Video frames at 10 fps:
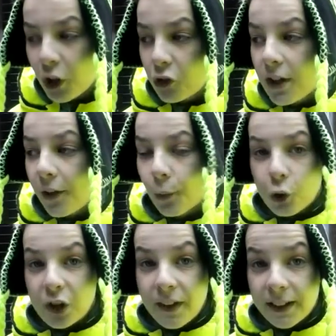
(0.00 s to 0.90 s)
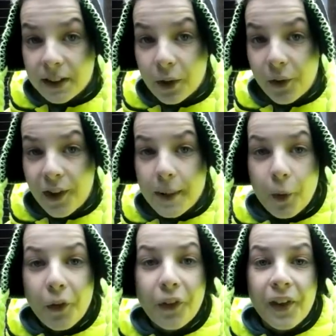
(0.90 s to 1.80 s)
wird der Schnee nicht so schnell weggetaut sein
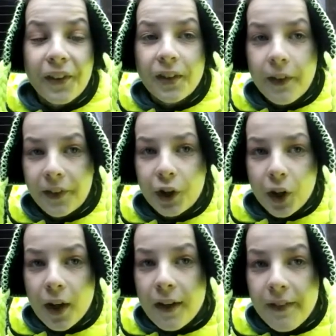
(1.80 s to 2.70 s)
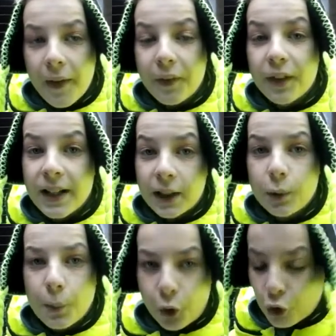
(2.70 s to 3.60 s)
im Osten. Das heißt, Silvester werden Sie die Nacht
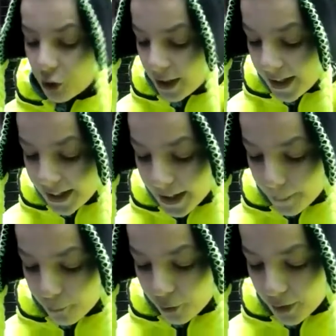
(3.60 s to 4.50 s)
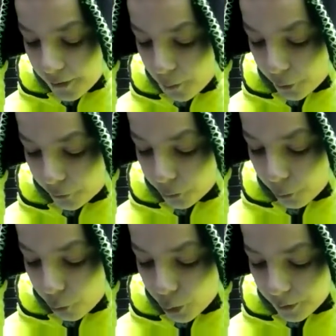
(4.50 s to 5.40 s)
über noch Schnee liegen haben, also im Osten
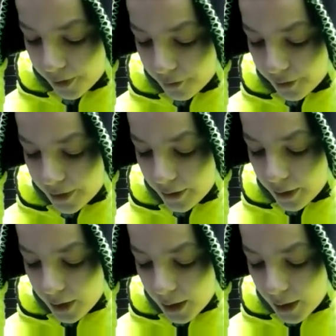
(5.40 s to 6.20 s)
und Süden auf jeden Fall.